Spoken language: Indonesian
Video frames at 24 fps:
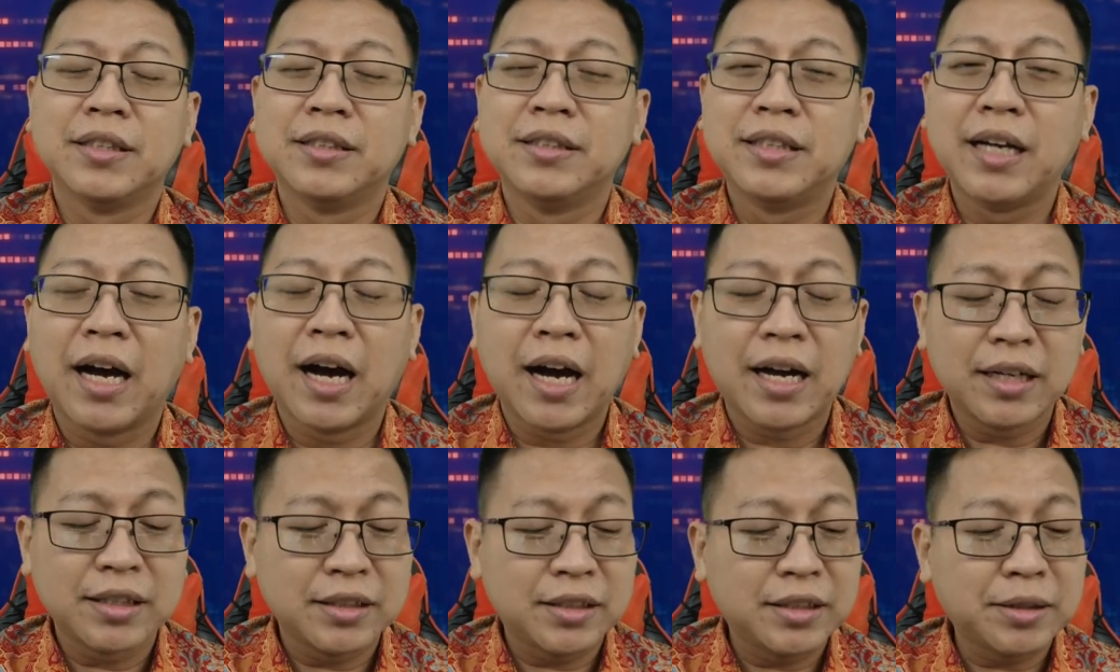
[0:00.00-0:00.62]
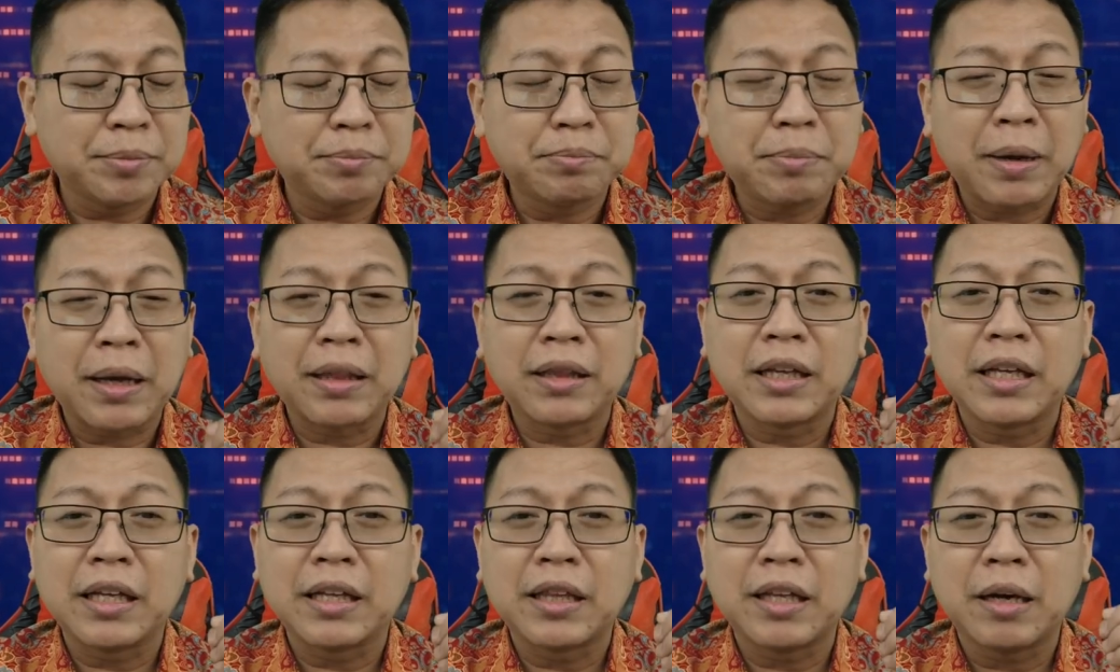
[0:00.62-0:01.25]
Jangan
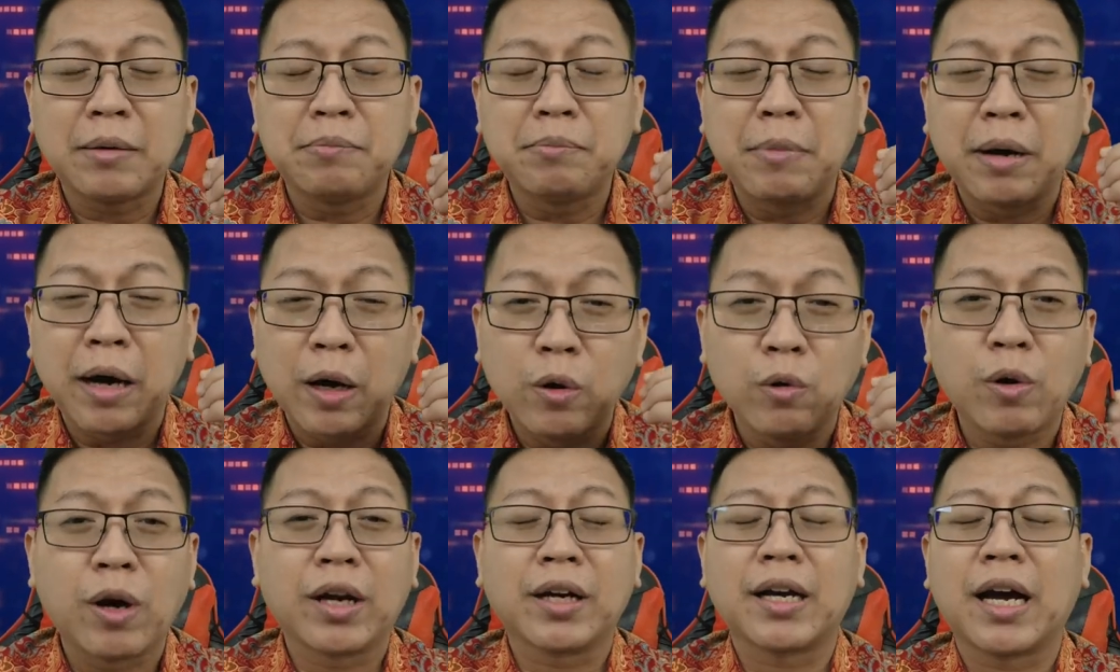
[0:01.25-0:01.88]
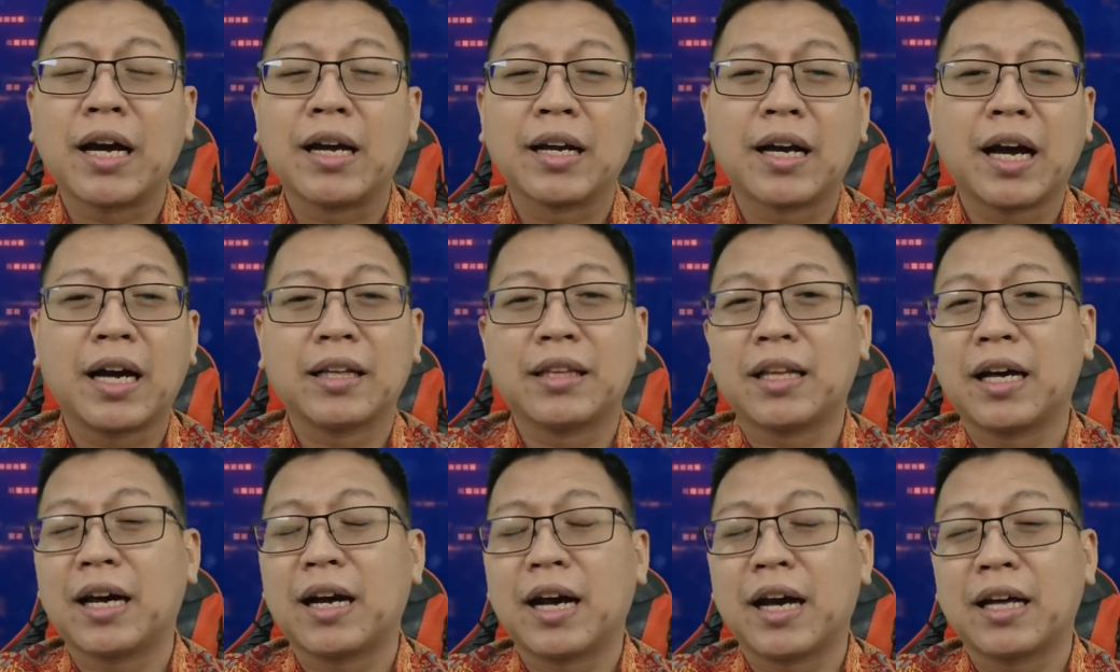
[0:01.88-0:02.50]
cepat kita mengeluarkan
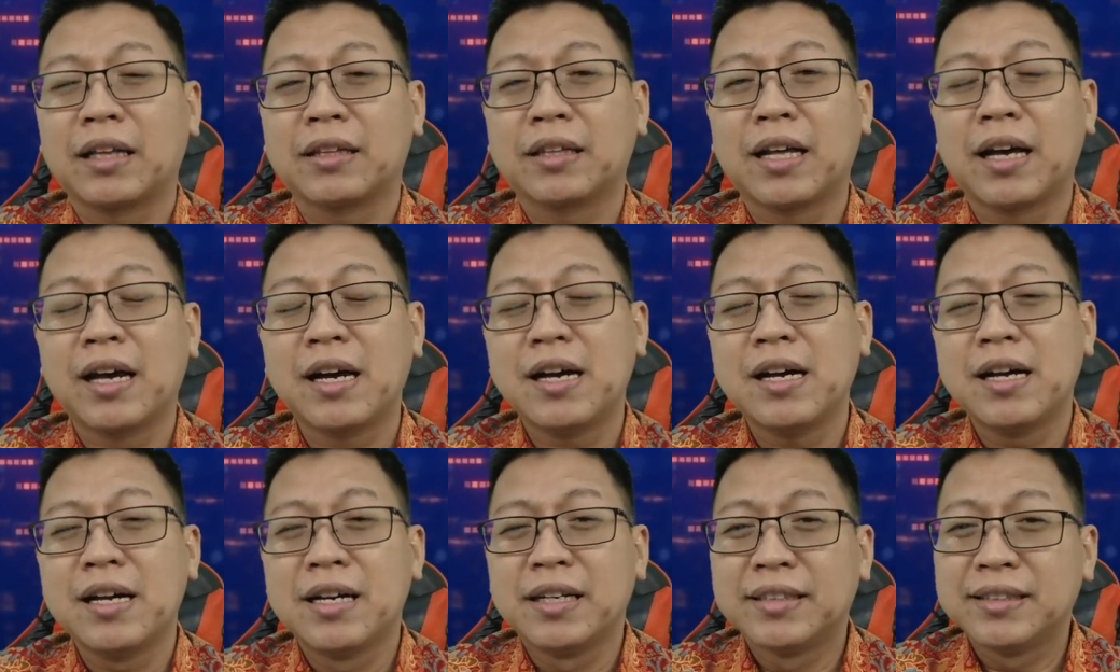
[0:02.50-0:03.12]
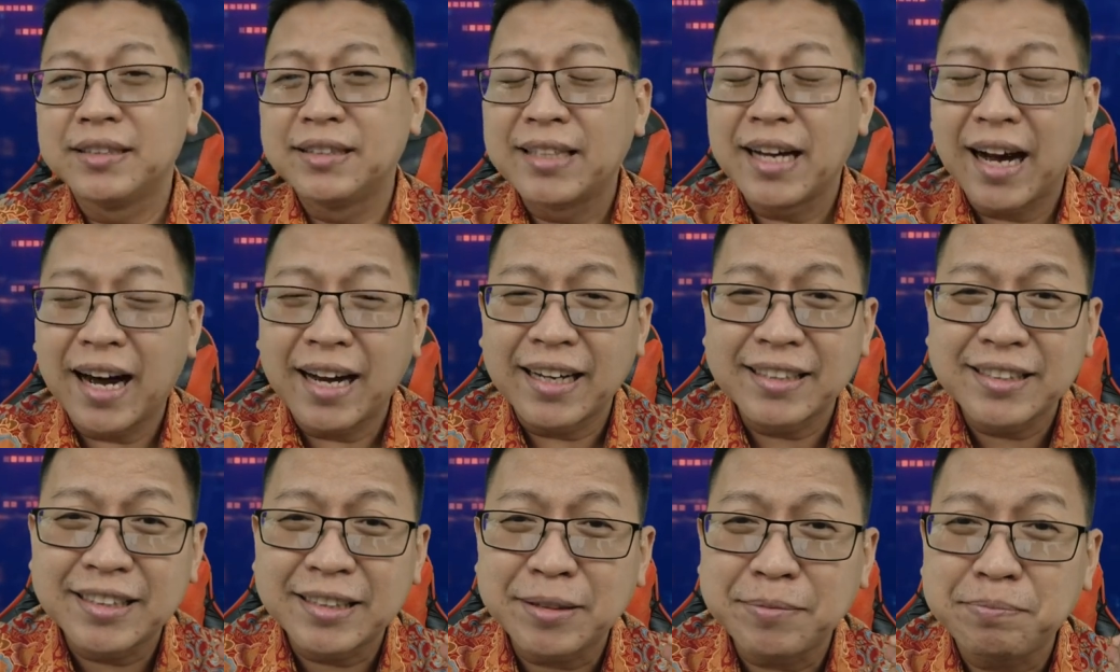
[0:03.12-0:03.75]
kata-kata,
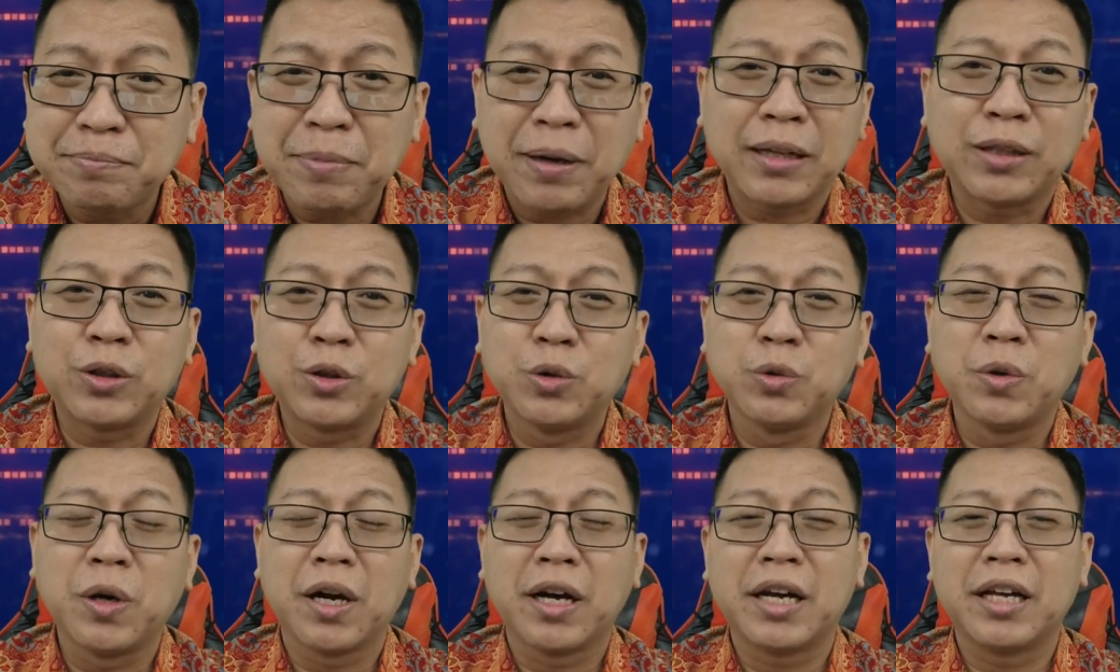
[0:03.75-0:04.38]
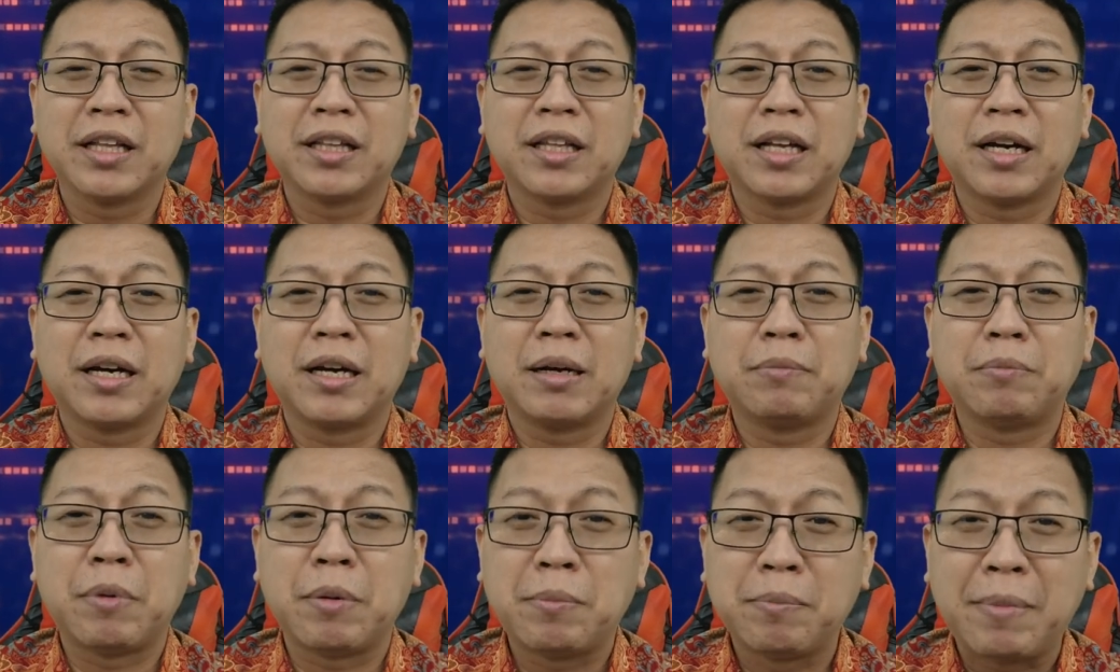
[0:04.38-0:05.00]
jangan cepat juga
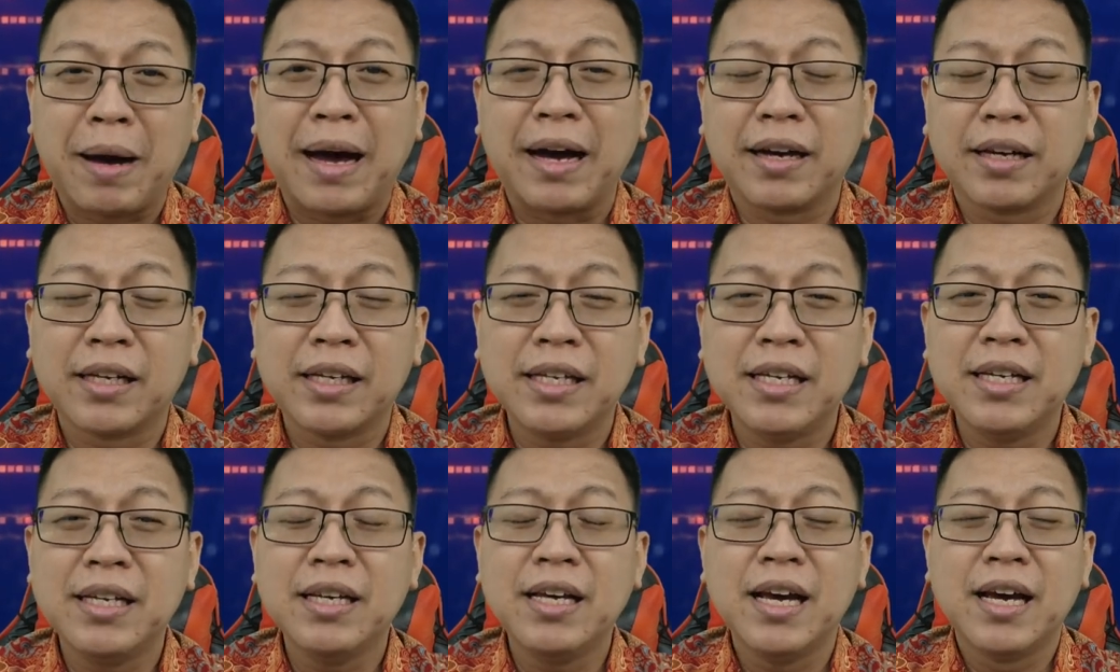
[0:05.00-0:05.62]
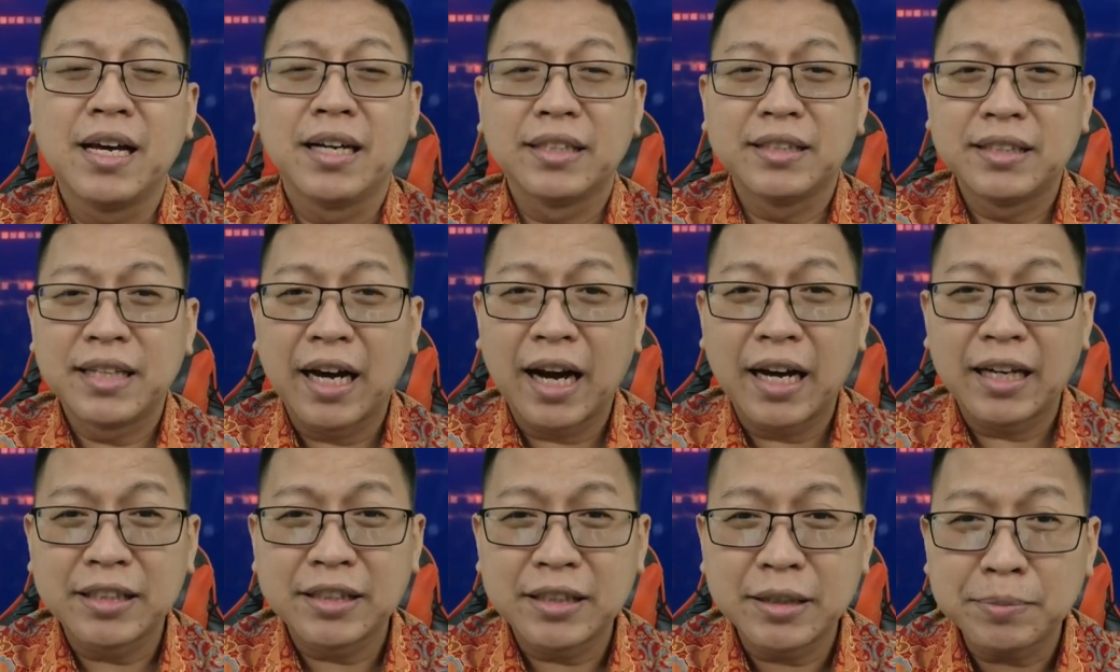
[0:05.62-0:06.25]
kita memaki,
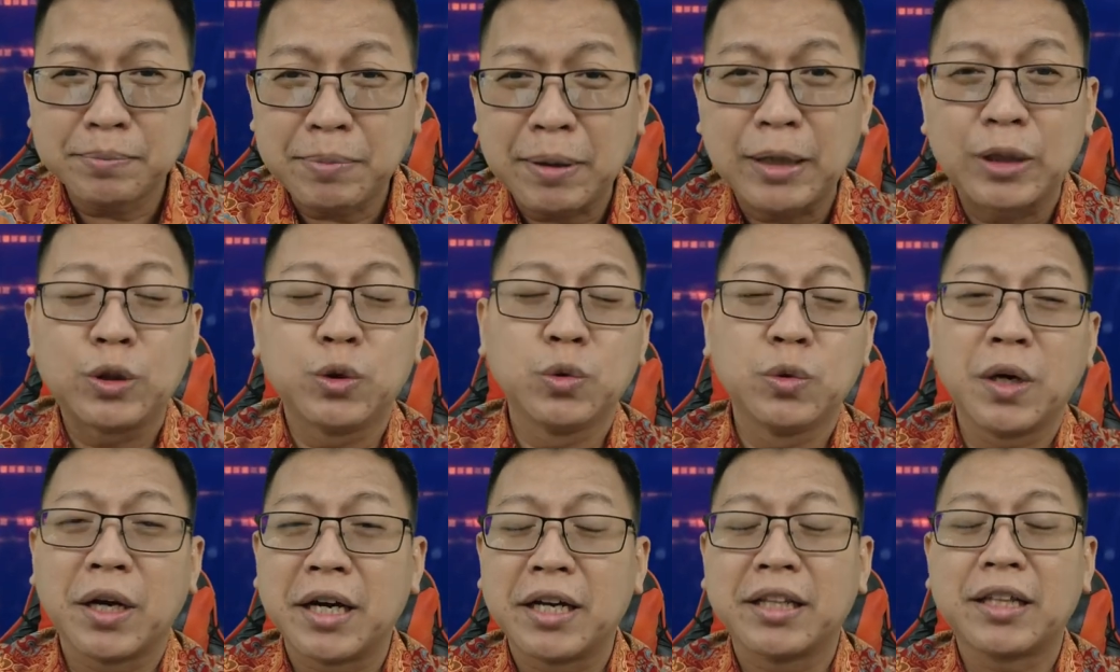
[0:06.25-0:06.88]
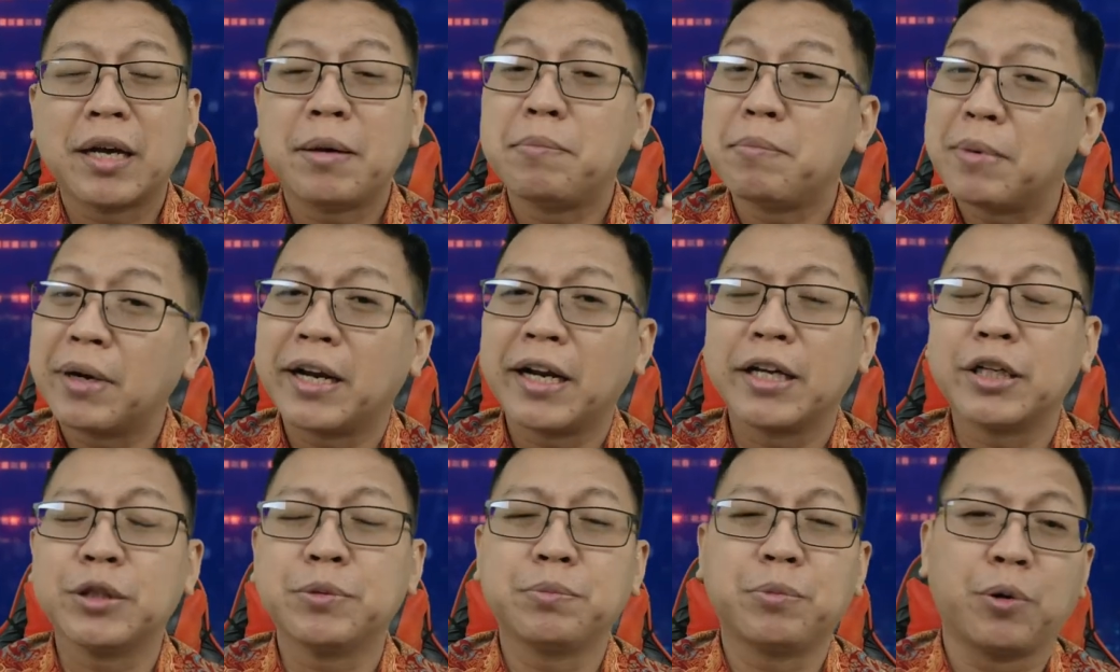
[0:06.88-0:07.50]
jangan cepat juga kita
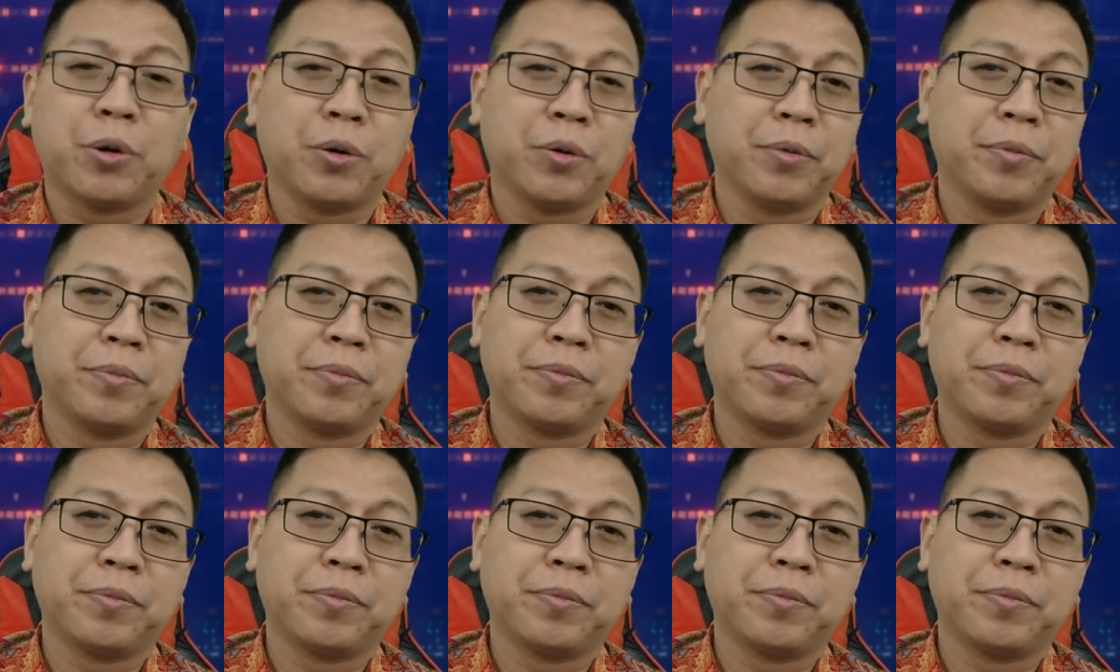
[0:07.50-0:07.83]
merespon.